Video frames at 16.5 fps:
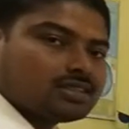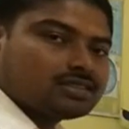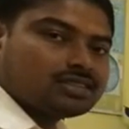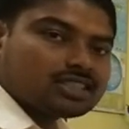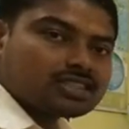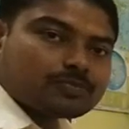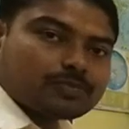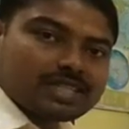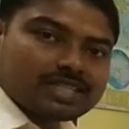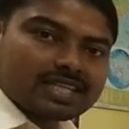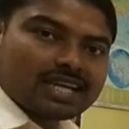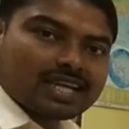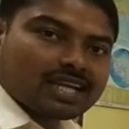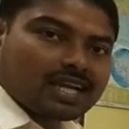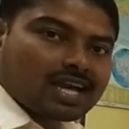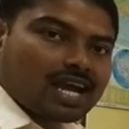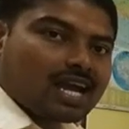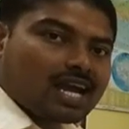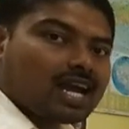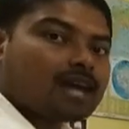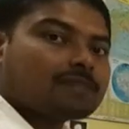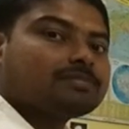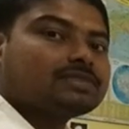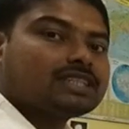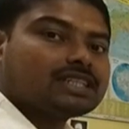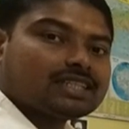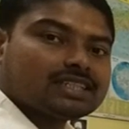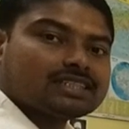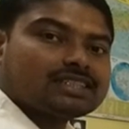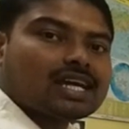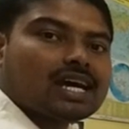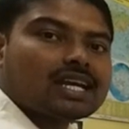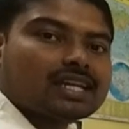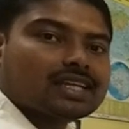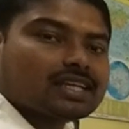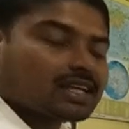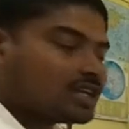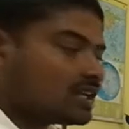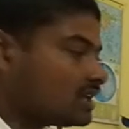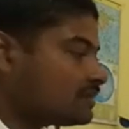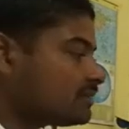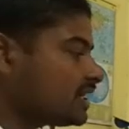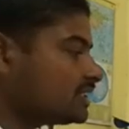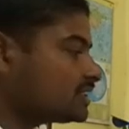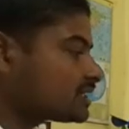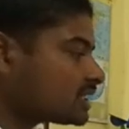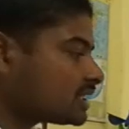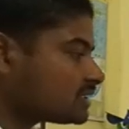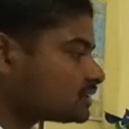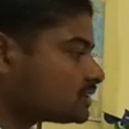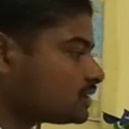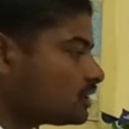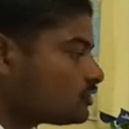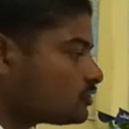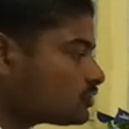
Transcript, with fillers: जिस विषय का आप देने जा रहे हैं एम एंट्रेंस